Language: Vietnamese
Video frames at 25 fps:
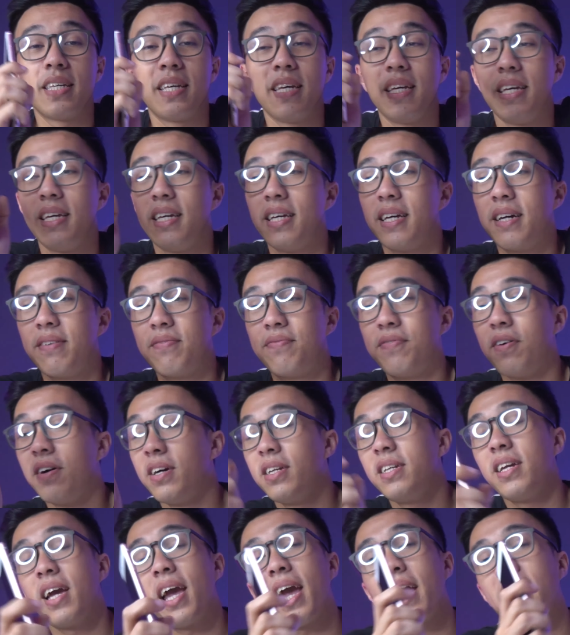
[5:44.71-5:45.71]
thì
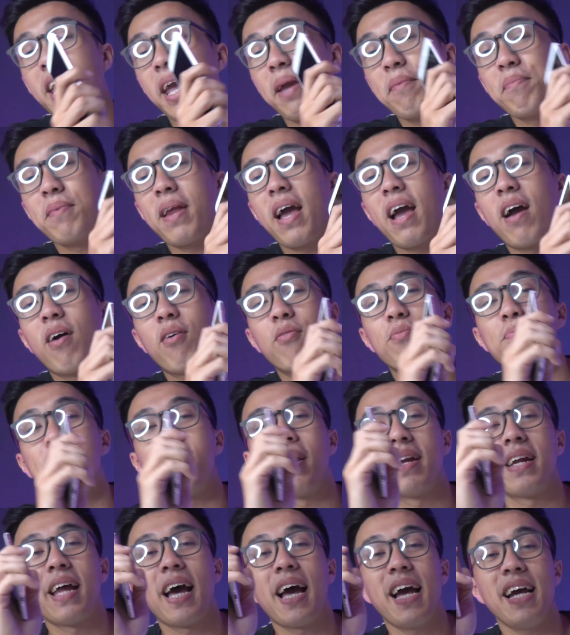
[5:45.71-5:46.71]
với những anh em nào
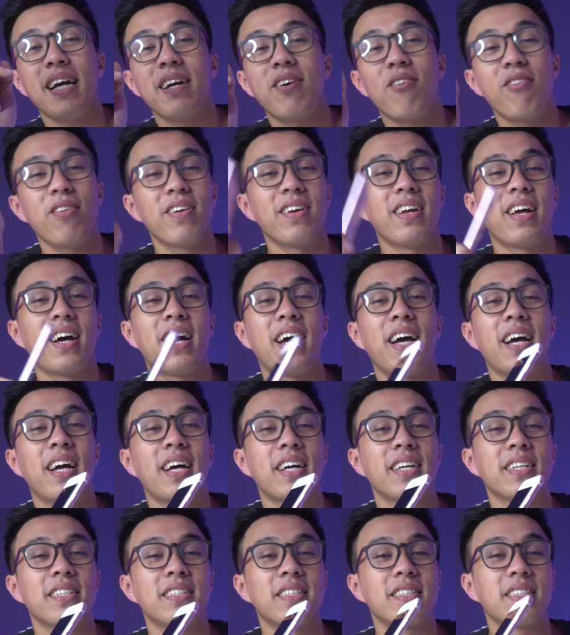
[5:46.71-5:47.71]
mà đã gọi
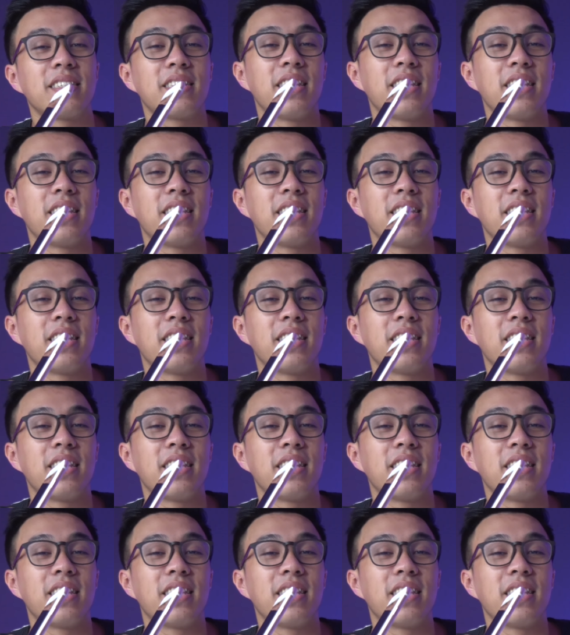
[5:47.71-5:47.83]
là